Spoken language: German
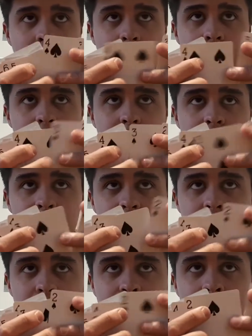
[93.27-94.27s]

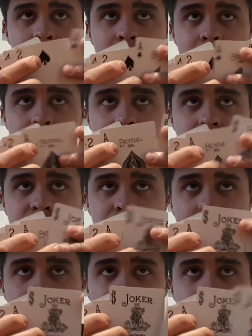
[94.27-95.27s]
Allerdings ändert sich
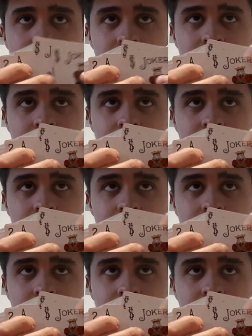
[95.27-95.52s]
vom...